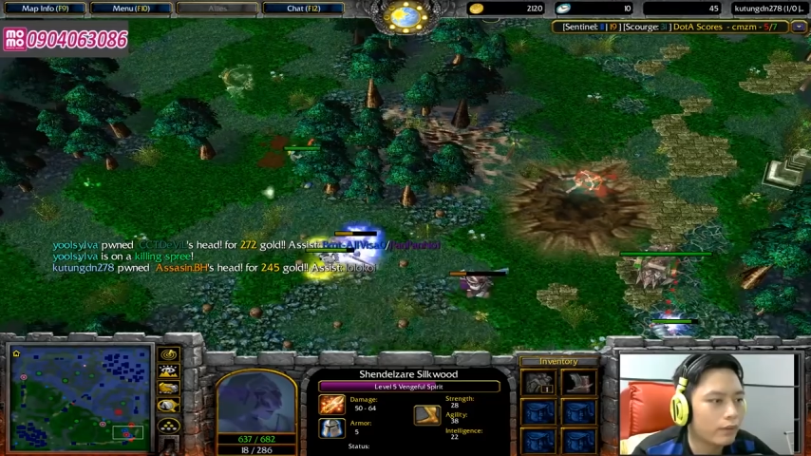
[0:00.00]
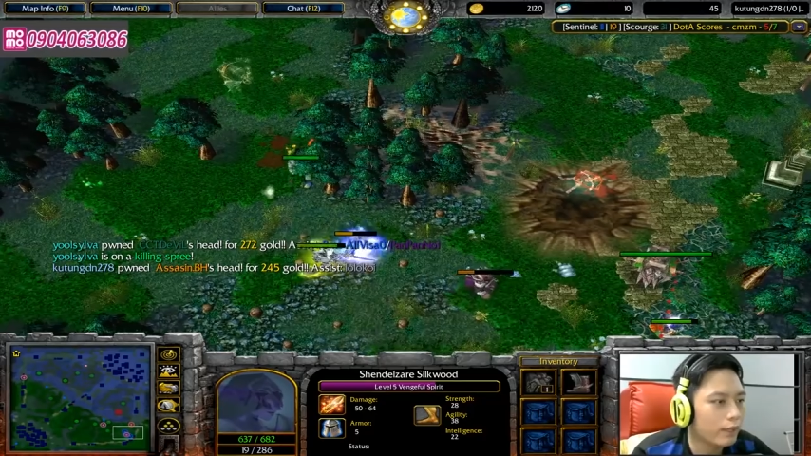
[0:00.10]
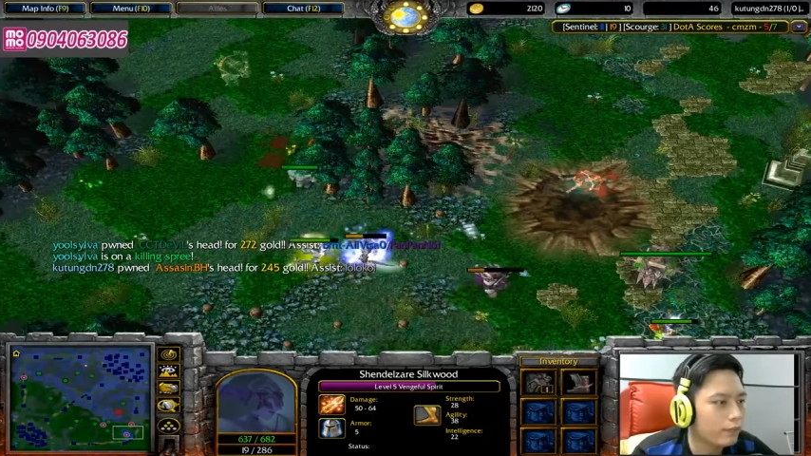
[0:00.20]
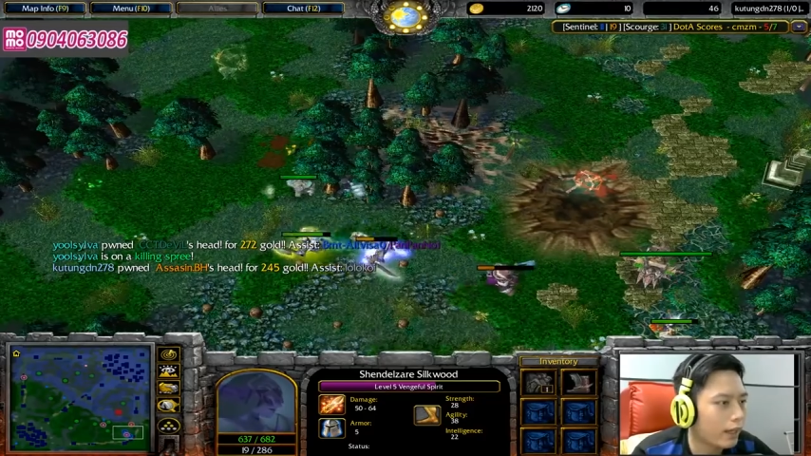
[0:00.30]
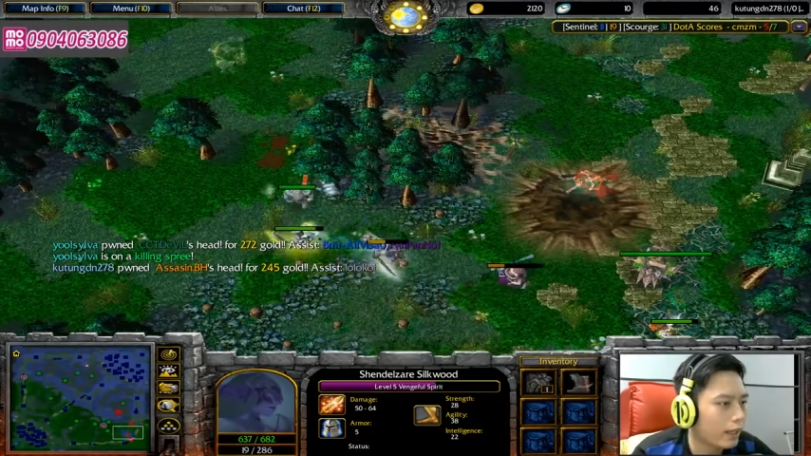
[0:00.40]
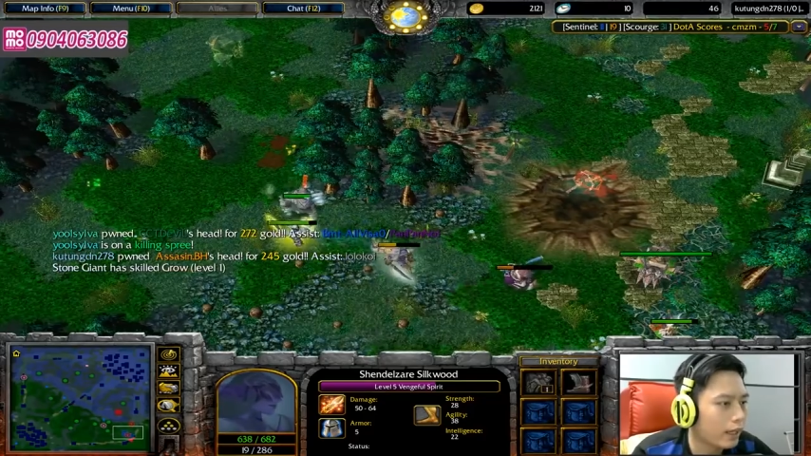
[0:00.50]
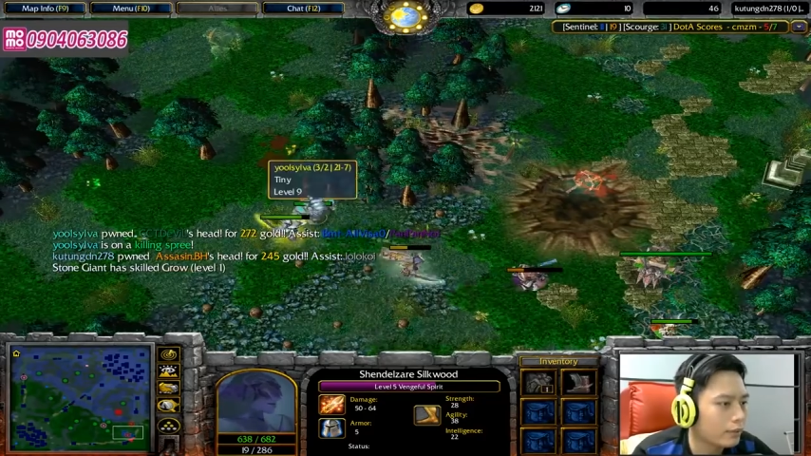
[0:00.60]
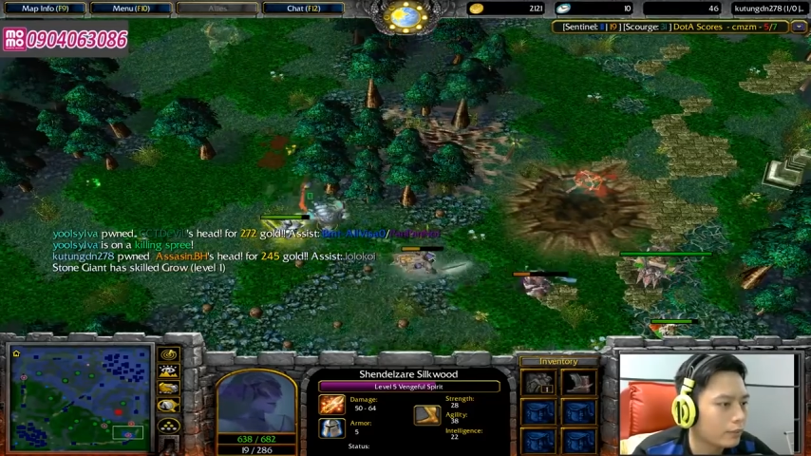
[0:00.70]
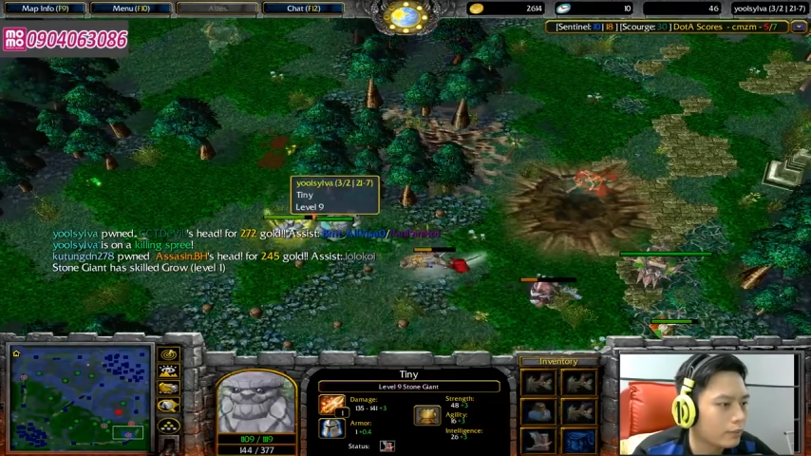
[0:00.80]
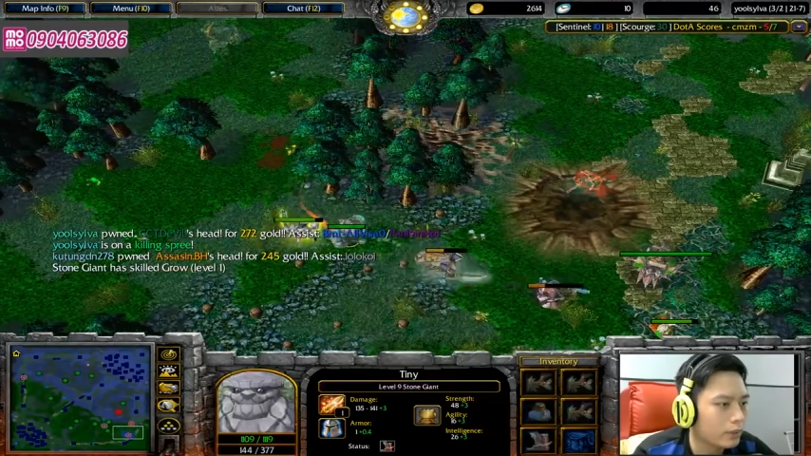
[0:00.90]
có vẻ vẻ
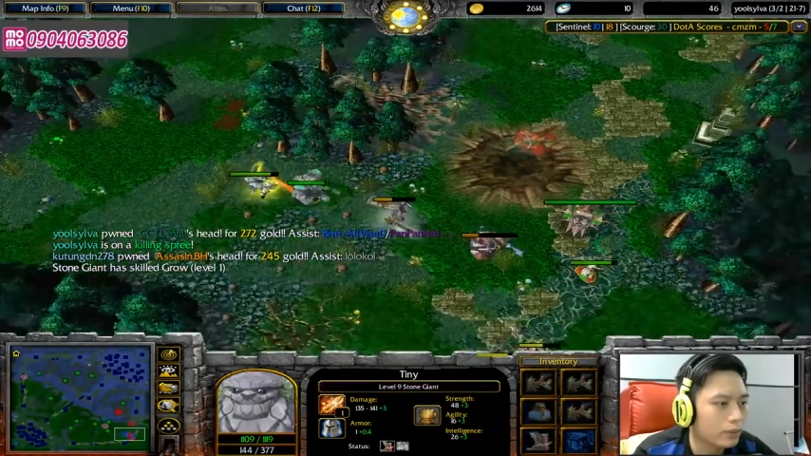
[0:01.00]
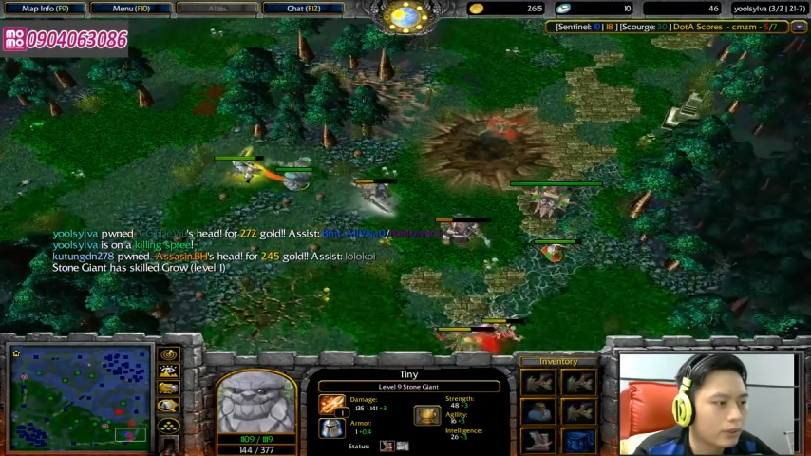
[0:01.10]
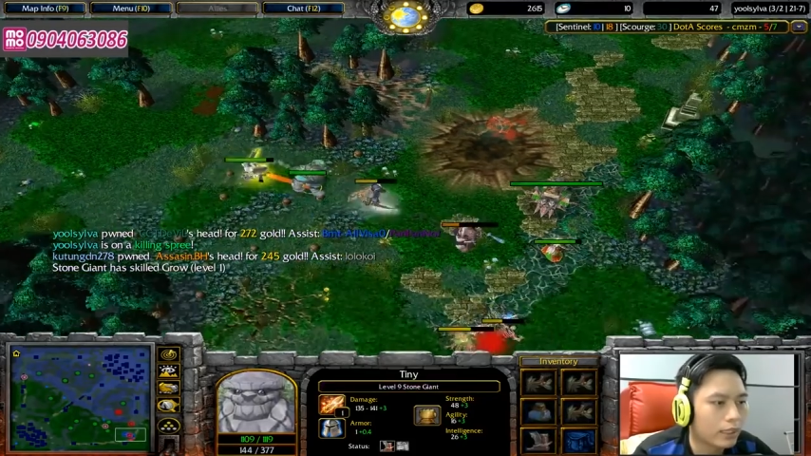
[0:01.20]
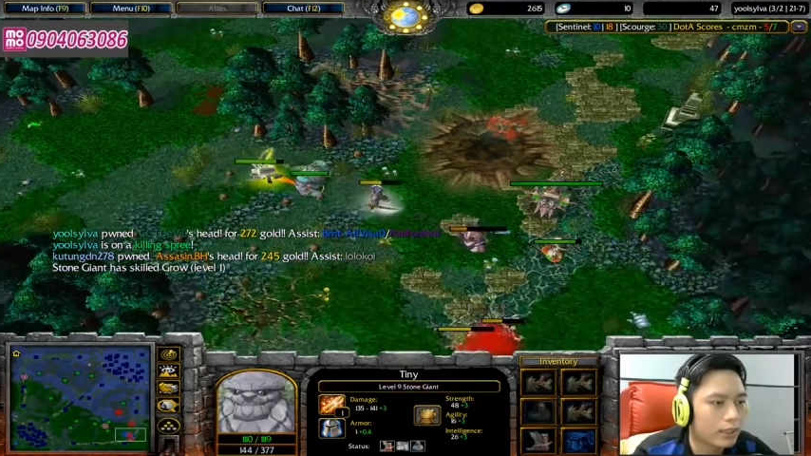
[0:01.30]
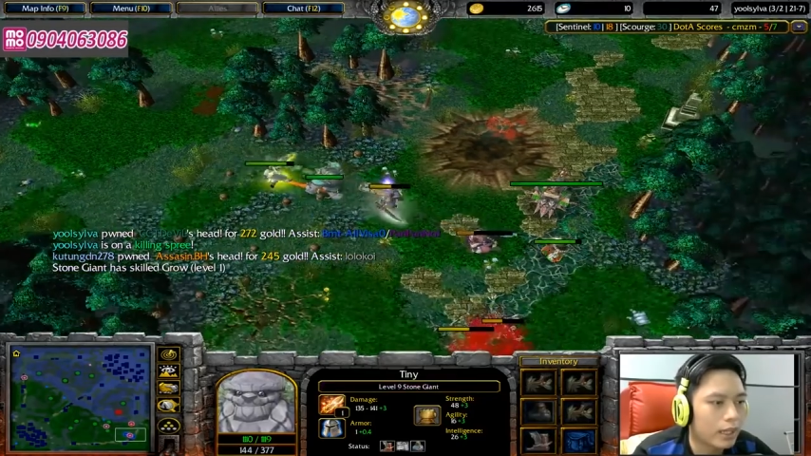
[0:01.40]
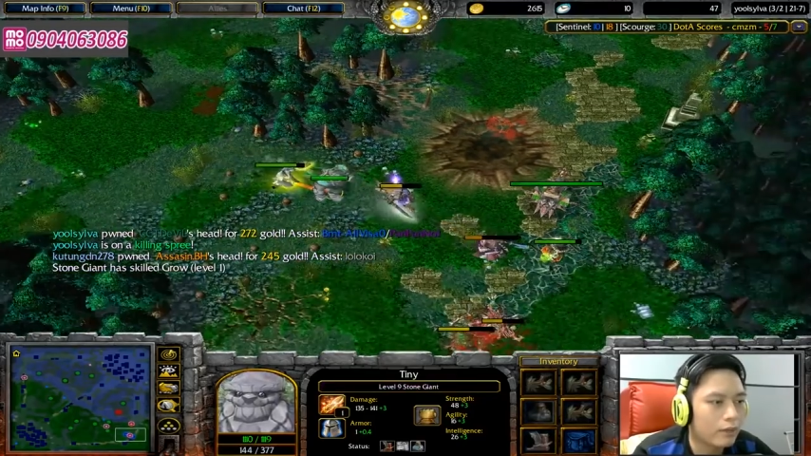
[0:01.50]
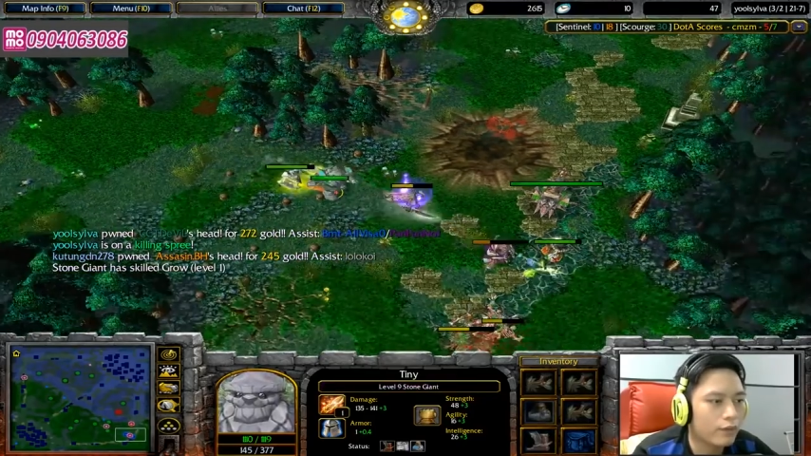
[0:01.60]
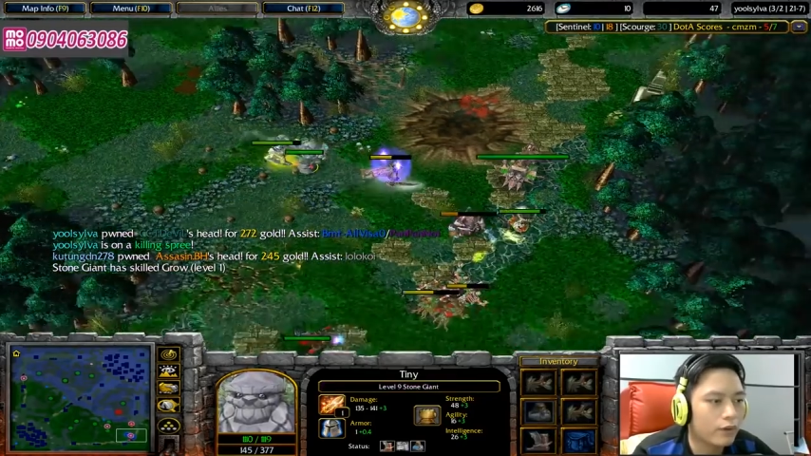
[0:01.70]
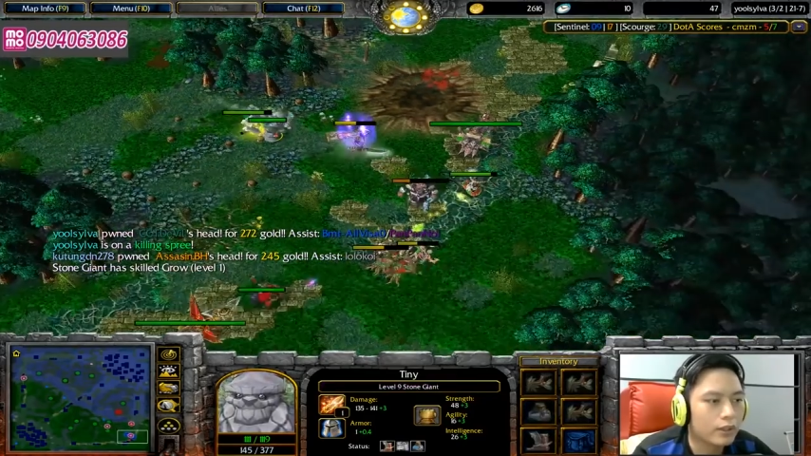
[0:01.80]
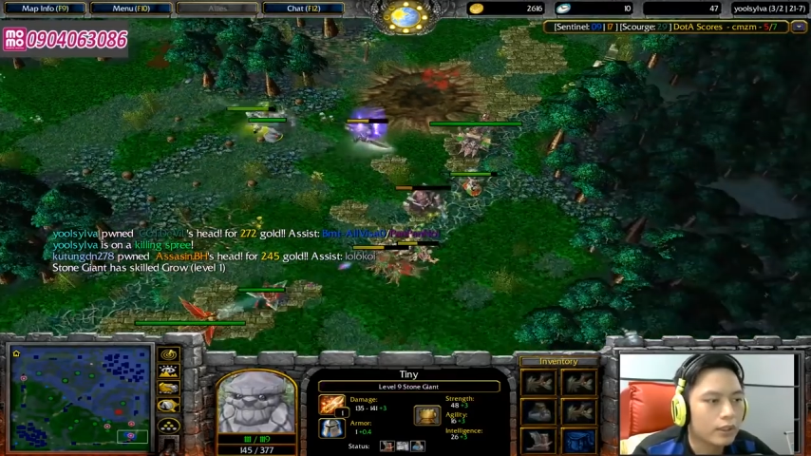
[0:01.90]
đang tình huống đánh khá
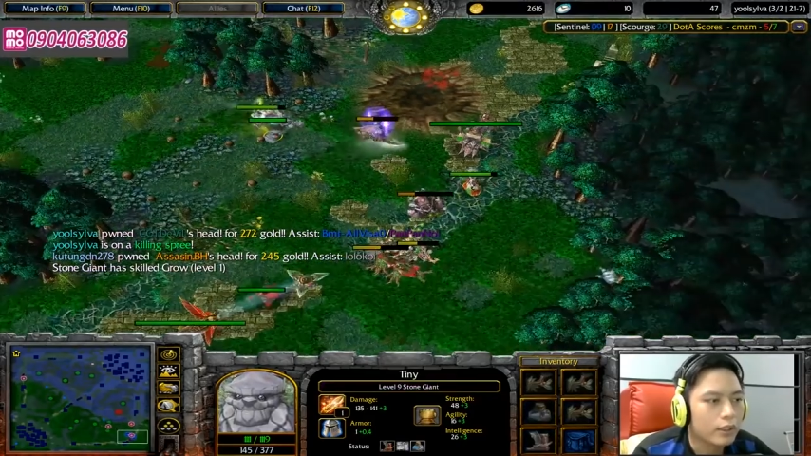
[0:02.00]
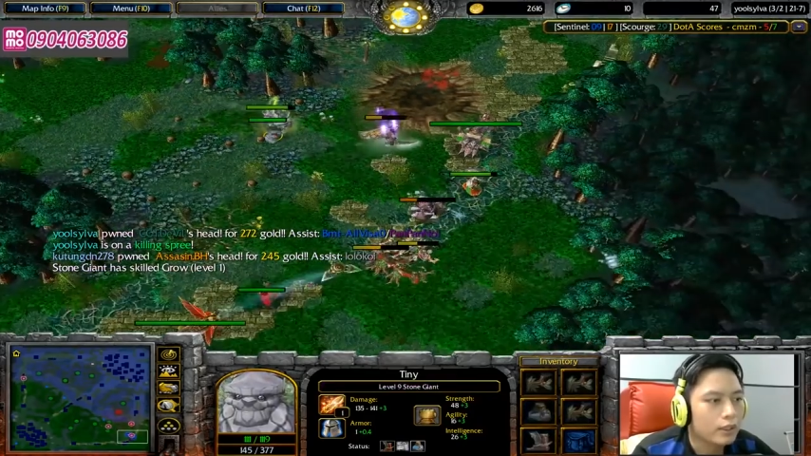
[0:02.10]
long vội